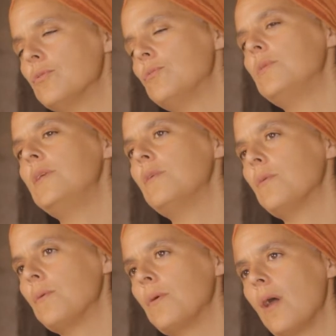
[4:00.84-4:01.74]
suis
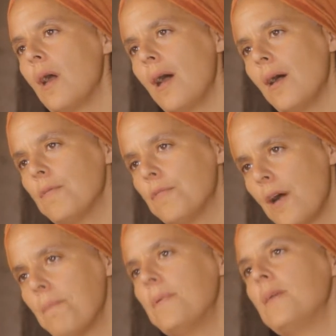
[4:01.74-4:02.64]
euh,
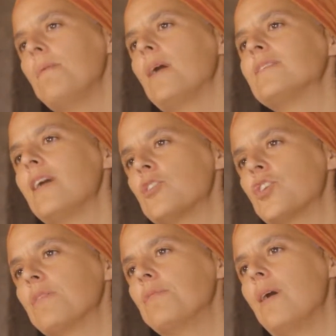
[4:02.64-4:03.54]
frappée par ça à
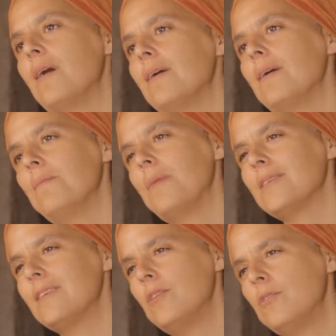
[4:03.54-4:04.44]
chaque fois,
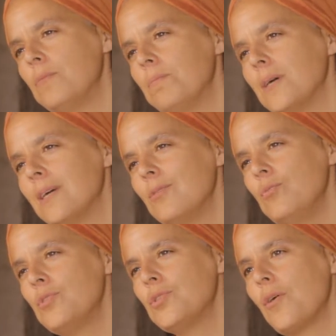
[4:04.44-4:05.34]
par cette
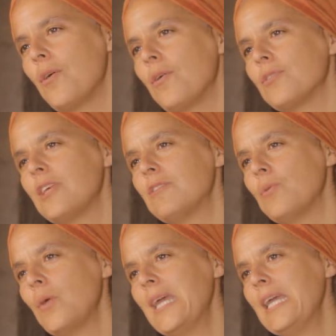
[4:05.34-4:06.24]
douceur,
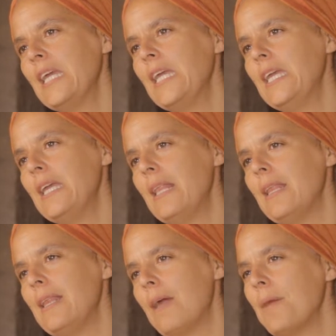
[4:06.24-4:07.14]
cette... et
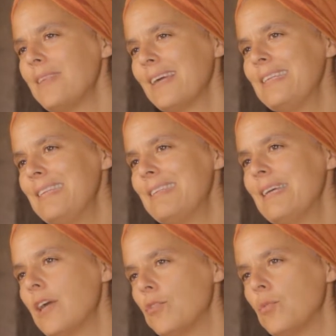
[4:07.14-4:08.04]
la
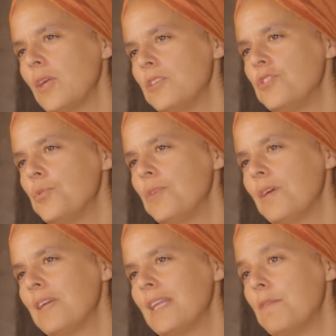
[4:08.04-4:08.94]
maternité. Quand on a discuté
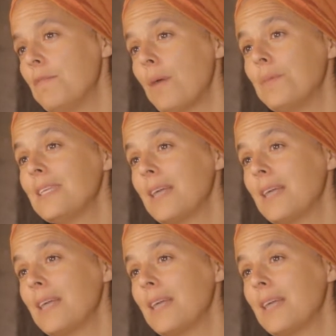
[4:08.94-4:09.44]
avec les femmes qui